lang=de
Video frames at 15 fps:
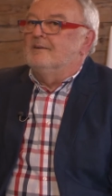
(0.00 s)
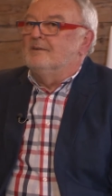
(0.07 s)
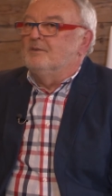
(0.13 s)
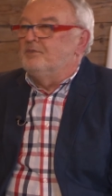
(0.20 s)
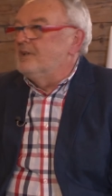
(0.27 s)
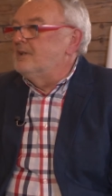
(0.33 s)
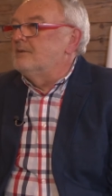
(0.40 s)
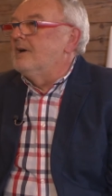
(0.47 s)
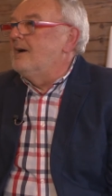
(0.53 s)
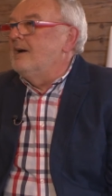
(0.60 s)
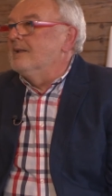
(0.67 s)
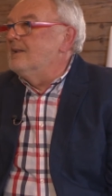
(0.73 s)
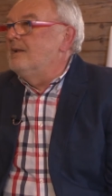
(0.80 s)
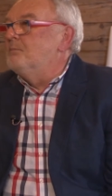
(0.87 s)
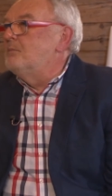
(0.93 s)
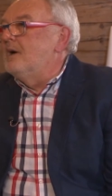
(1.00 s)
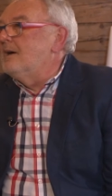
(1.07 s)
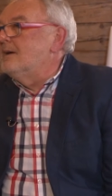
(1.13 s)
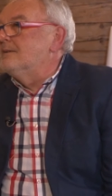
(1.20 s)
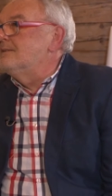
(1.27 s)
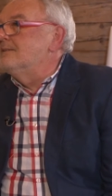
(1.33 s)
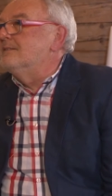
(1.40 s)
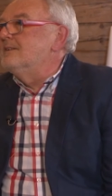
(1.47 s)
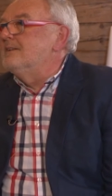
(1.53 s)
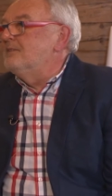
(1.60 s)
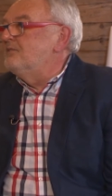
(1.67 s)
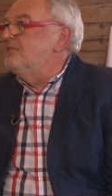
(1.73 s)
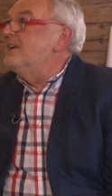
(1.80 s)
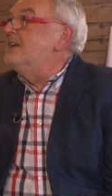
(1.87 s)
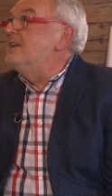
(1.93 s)
äh, Viktor Adlermarkt und
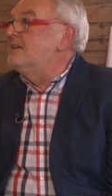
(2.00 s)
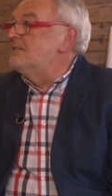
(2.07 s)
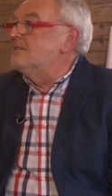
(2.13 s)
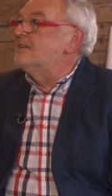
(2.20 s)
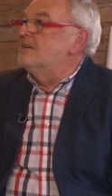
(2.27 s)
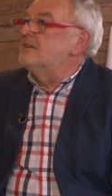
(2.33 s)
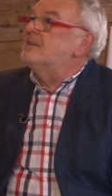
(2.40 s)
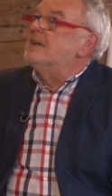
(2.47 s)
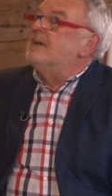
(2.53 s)
in Wien und